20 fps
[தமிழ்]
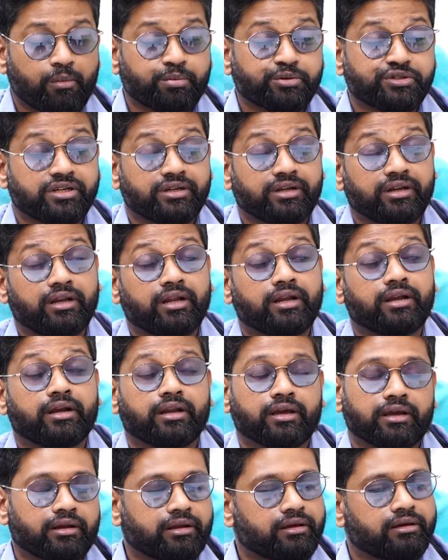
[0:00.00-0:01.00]
ஆப்ஷன் இல்லைன்னு
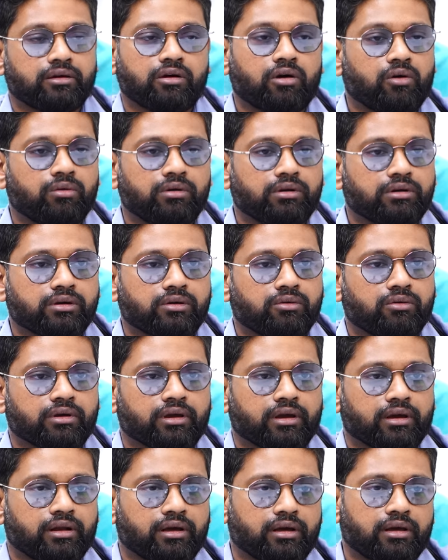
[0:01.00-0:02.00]
நினைக்கிறேன் அவங்களுக்கு
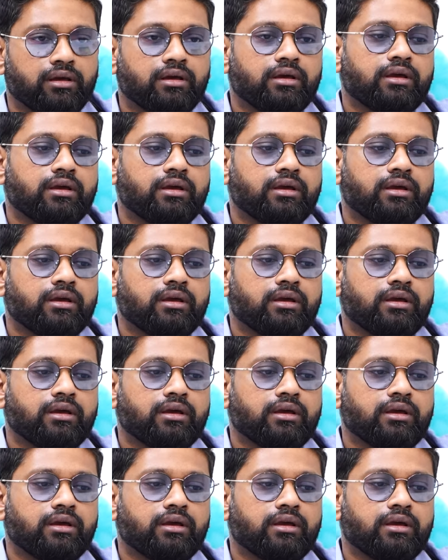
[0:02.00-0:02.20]
ஓகேங்களா